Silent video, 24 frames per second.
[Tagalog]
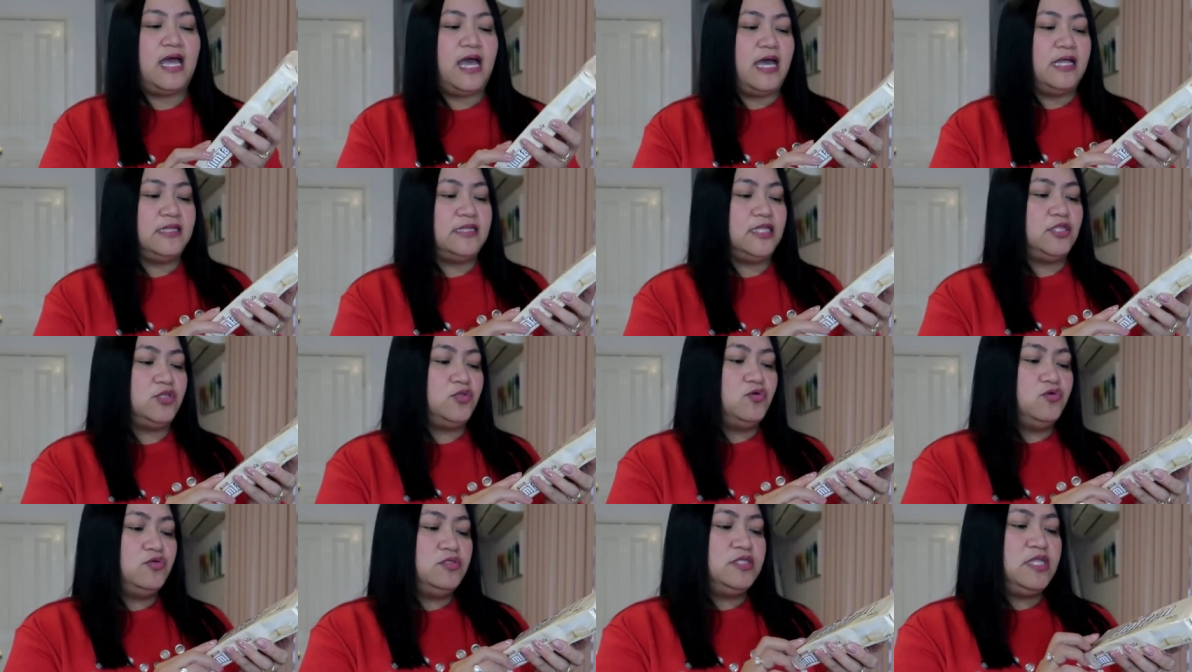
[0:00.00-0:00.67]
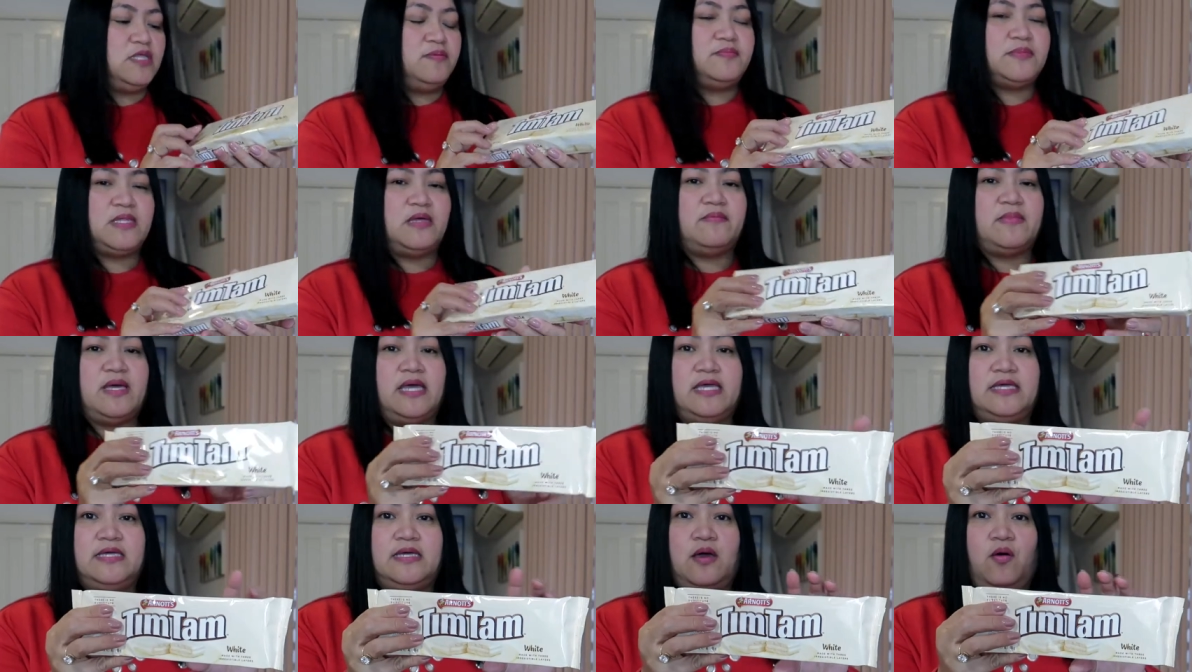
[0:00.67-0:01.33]
At itong tintam
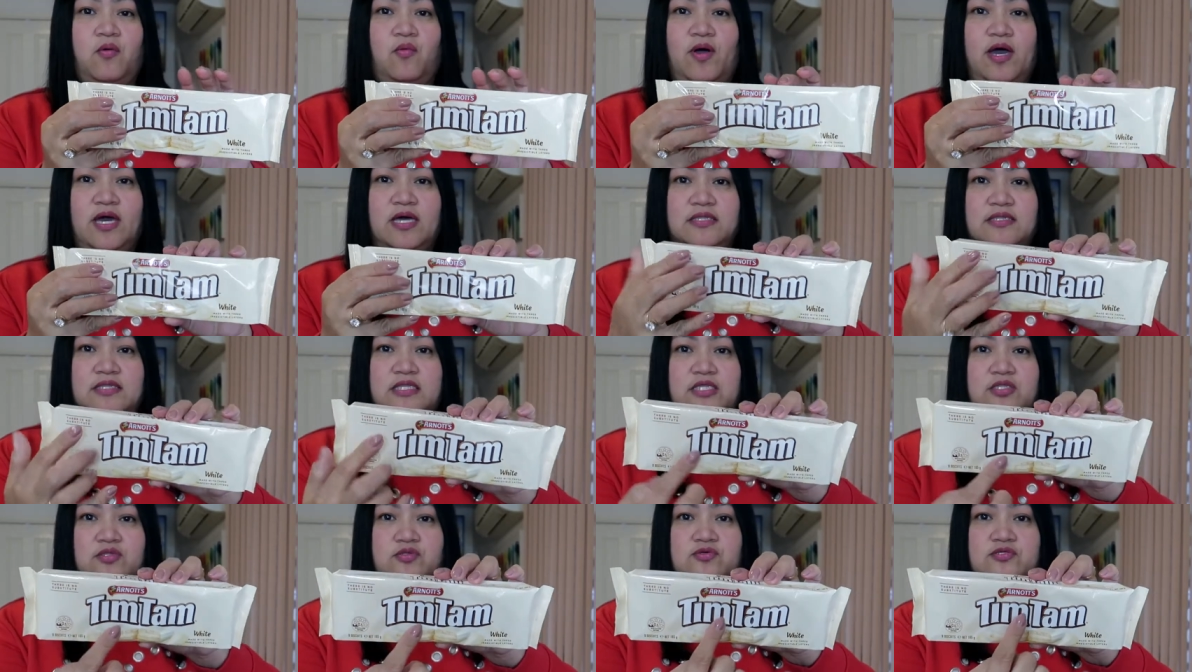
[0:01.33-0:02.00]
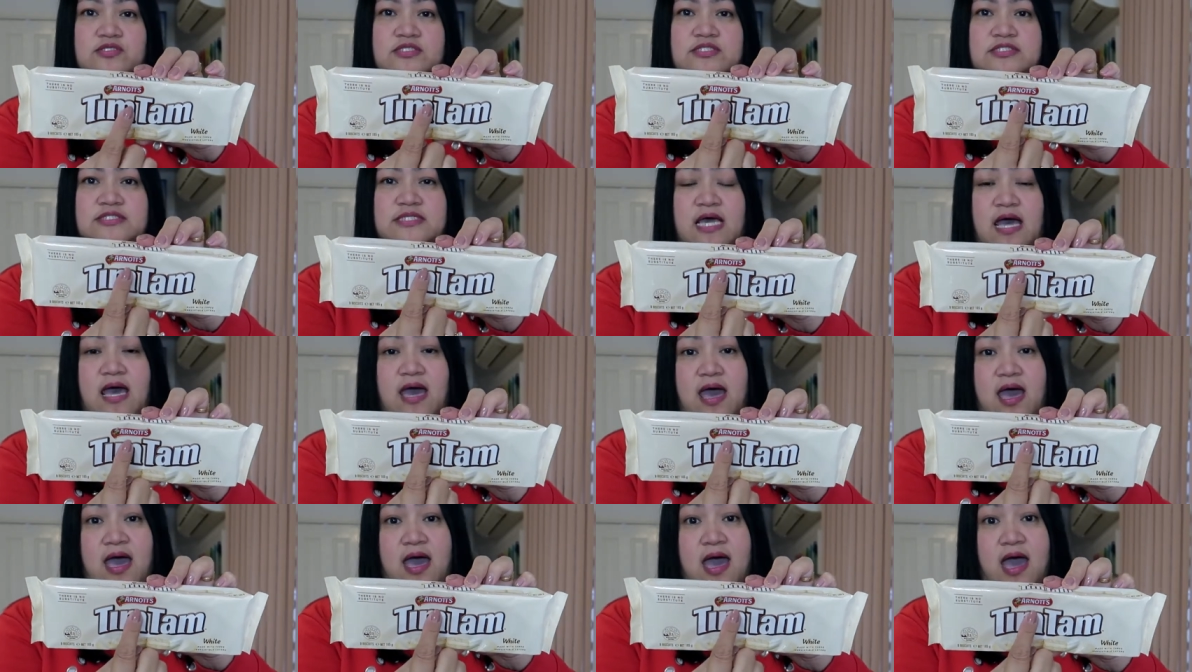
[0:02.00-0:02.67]
ay gawa dito
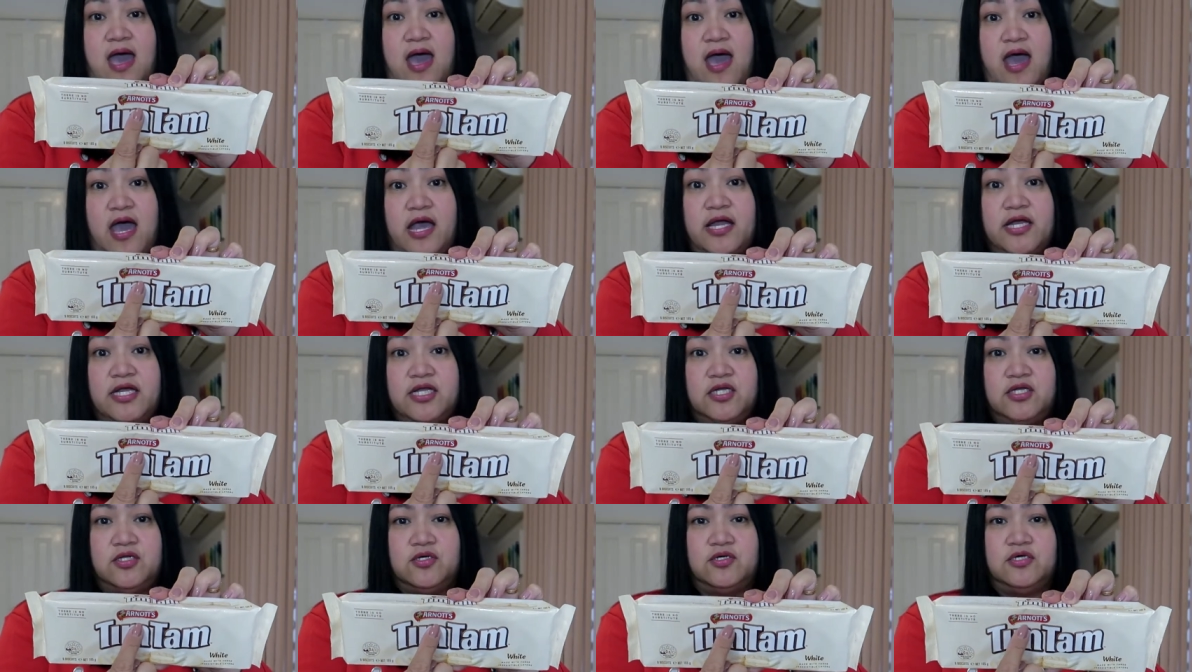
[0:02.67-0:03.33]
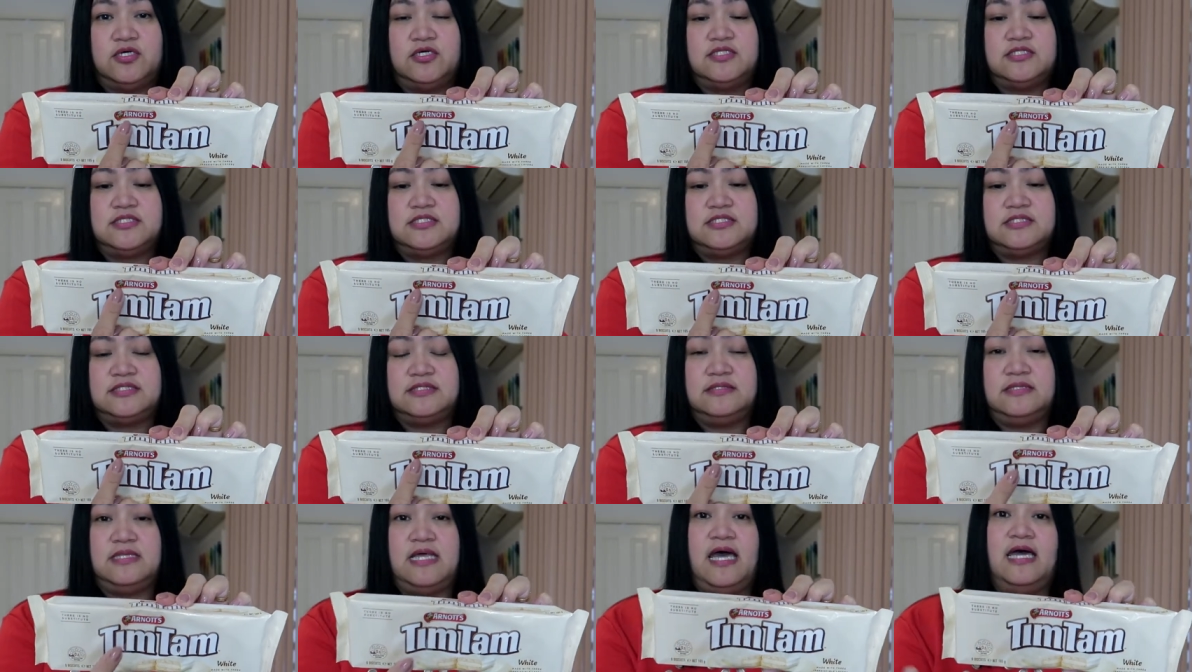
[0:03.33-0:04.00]
sa
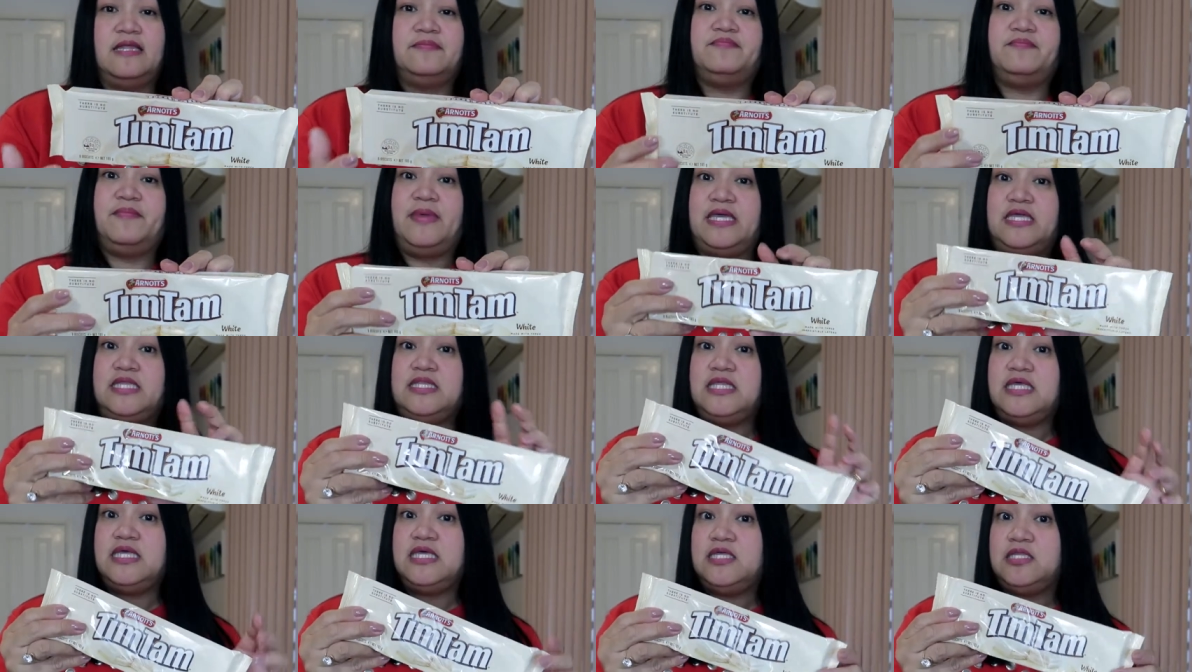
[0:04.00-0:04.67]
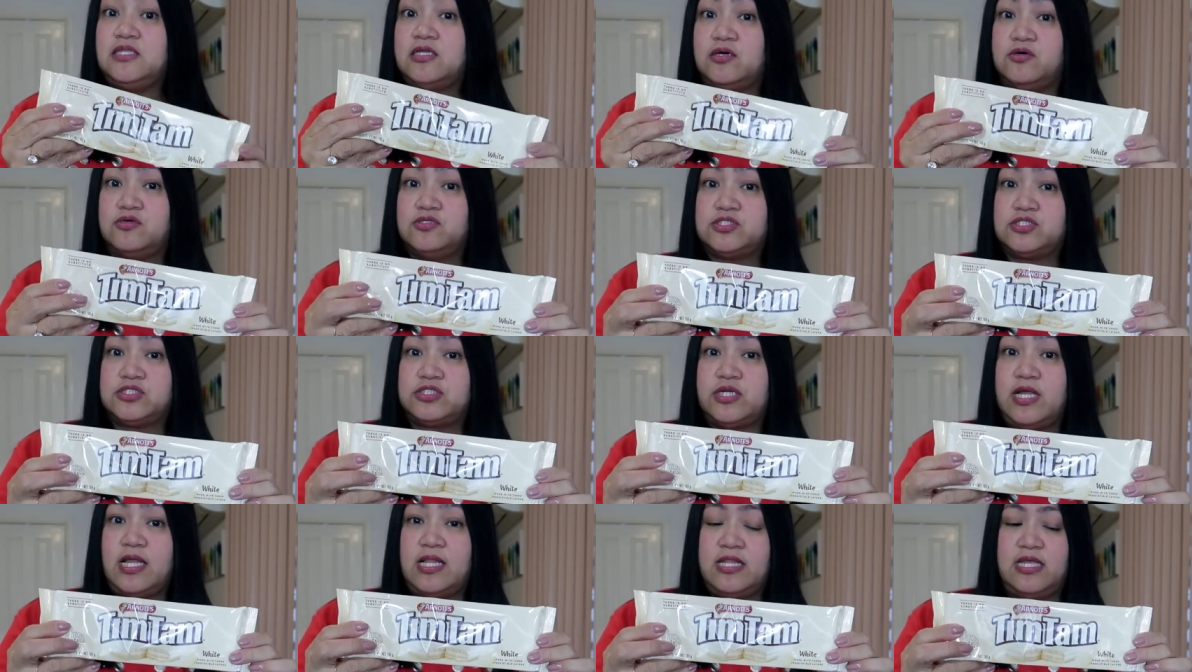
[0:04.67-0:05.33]
Arnott's at made in
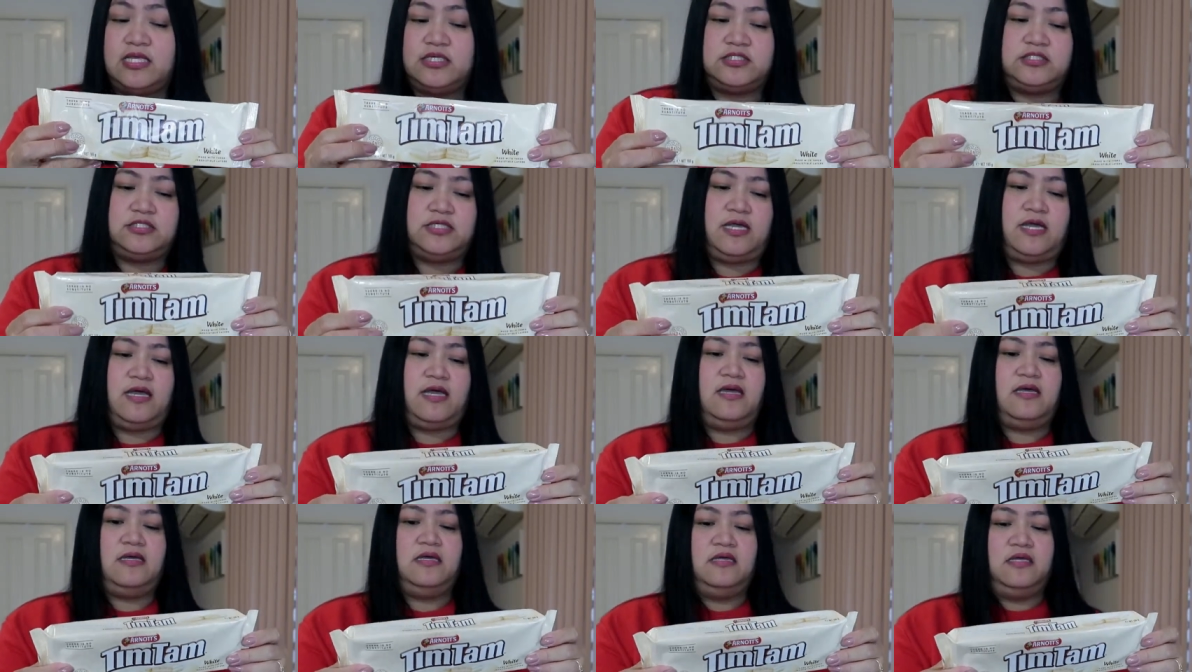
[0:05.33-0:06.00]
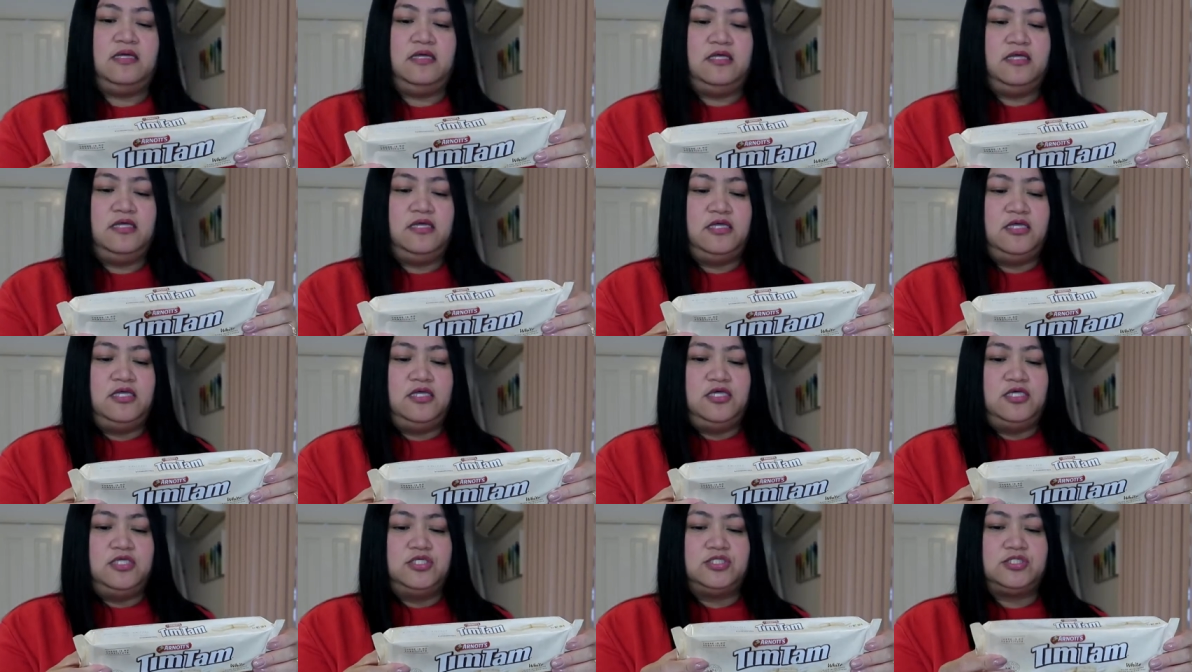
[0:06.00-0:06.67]
Australia siya.
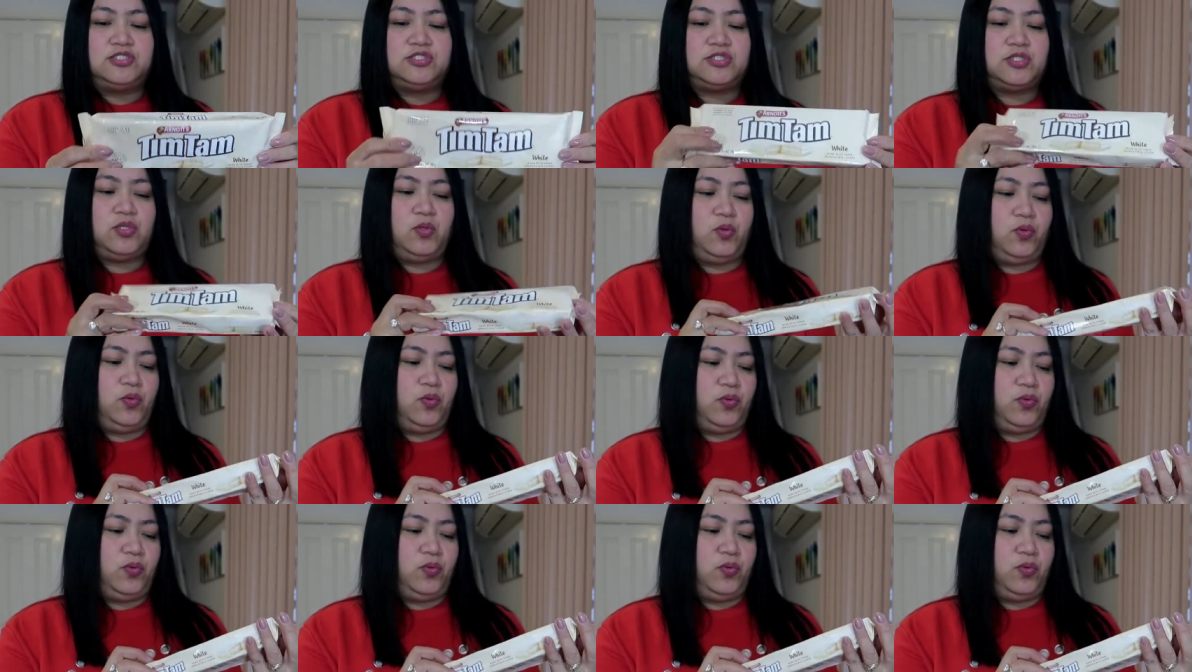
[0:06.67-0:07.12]
So,